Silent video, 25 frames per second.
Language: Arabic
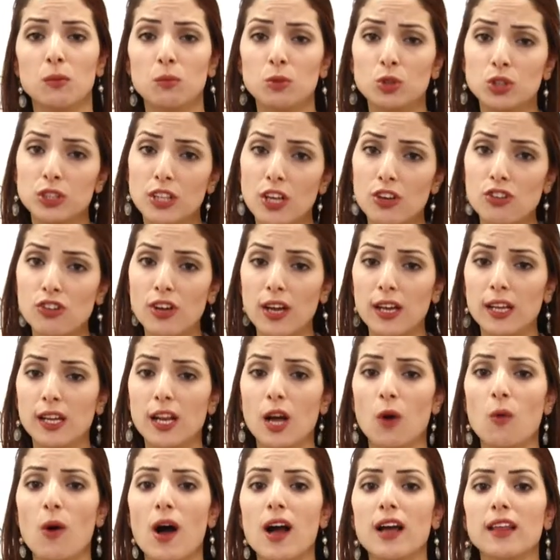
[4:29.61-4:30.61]
منتجين
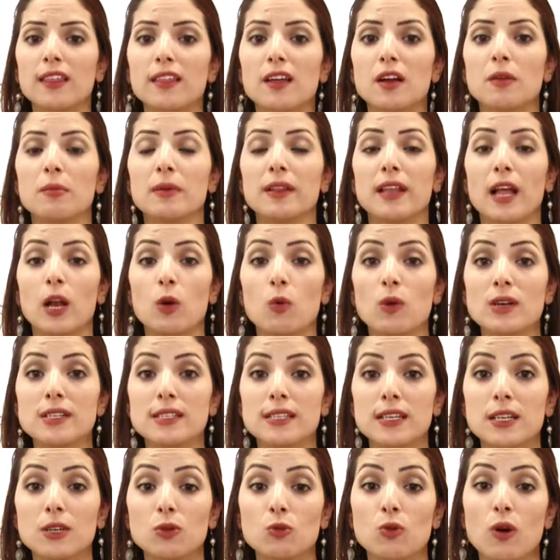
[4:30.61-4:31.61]
أو أكثر من
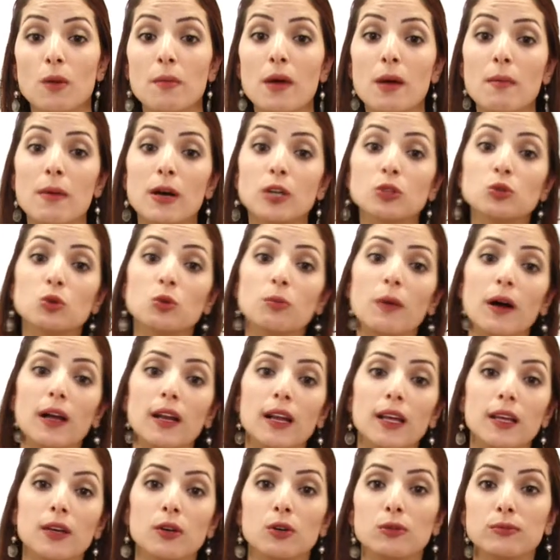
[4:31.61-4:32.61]
الوزن وما مكتوب
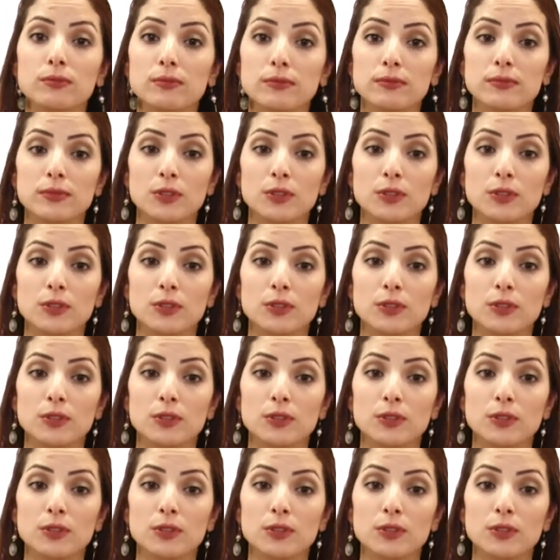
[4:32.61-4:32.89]
عليهم